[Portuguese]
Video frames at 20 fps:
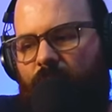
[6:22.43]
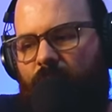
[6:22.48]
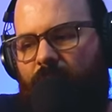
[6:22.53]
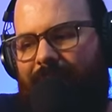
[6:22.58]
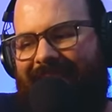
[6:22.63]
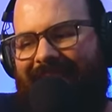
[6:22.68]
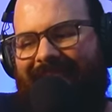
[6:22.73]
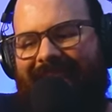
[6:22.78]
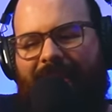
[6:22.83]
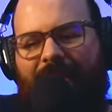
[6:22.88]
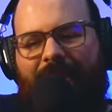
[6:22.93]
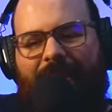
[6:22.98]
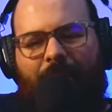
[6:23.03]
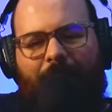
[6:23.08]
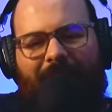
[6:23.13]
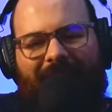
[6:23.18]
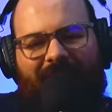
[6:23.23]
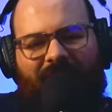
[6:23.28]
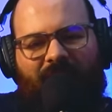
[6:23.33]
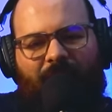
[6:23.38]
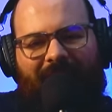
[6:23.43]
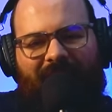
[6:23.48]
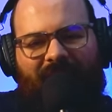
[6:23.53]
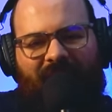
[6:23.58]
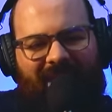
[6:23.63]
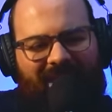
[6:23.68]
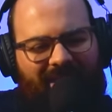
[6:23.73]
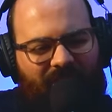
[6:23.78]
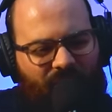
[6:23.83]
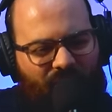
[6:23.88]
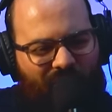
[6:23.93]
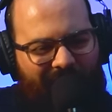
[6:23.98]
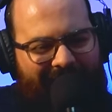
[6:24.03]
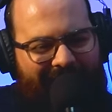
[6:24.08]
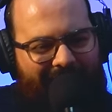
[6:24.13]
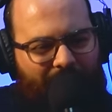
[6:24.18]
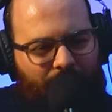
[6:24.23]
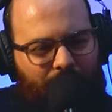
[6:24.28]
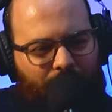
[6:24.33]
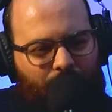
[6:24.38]
o, que tecnicamente é chamado
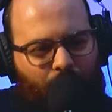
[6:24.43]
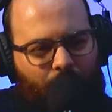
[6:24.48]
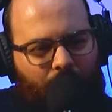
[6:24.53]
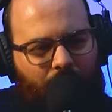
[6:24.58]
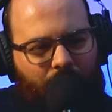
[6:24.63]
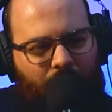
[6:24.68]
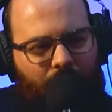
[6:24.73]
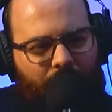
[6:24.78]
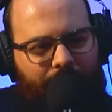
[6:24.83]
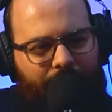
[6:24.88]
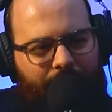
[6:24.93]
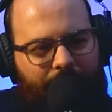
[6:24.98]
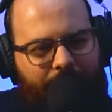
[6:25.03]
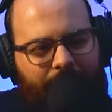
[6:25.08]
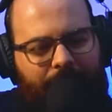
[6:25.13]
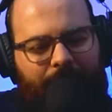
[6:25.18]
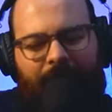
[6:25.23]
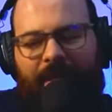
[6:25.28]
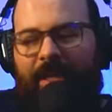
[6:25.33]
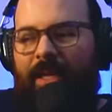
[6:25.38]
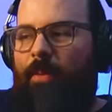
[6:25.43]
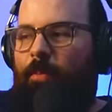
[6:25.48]
crowd work,